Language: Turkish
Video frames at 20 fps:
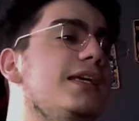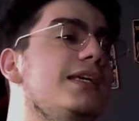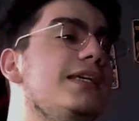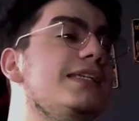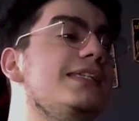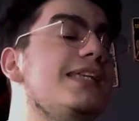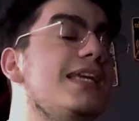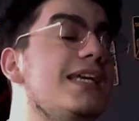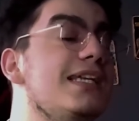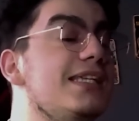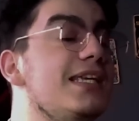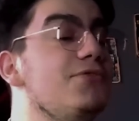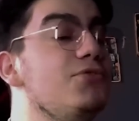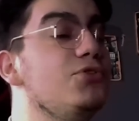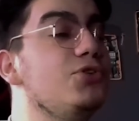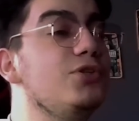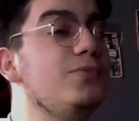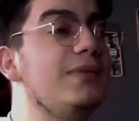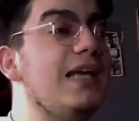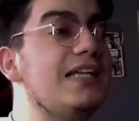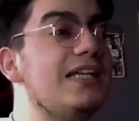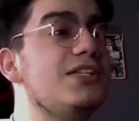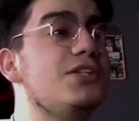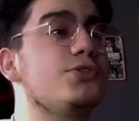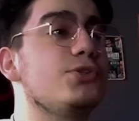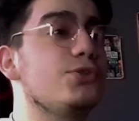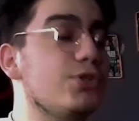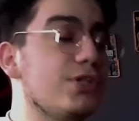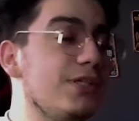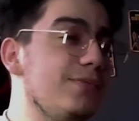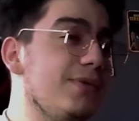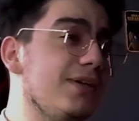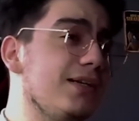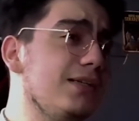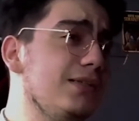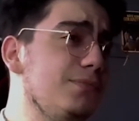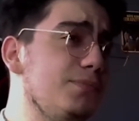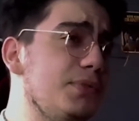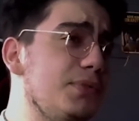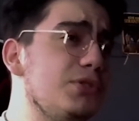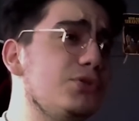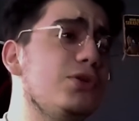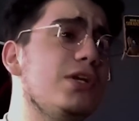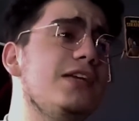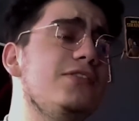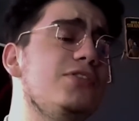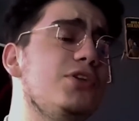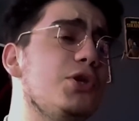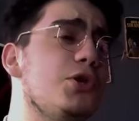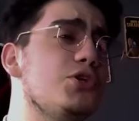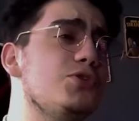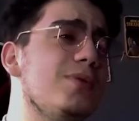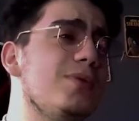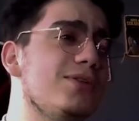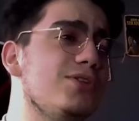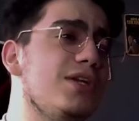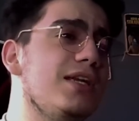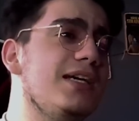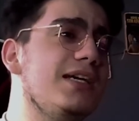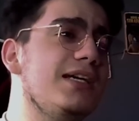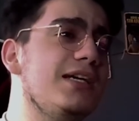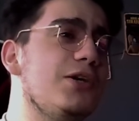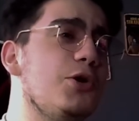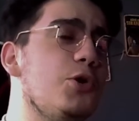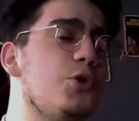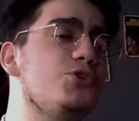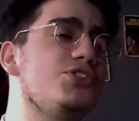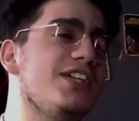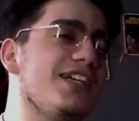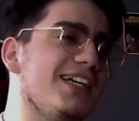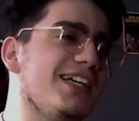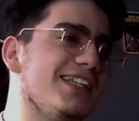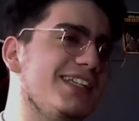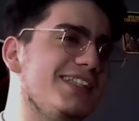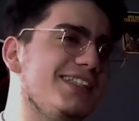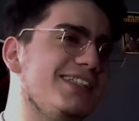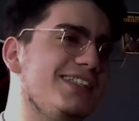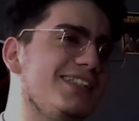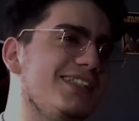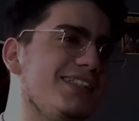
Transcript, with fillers: Sizleri seviyorum. Kendinize çocuk iyi bakın. Bir sonraki videoda görüşmek üzere. Hoşçakalın.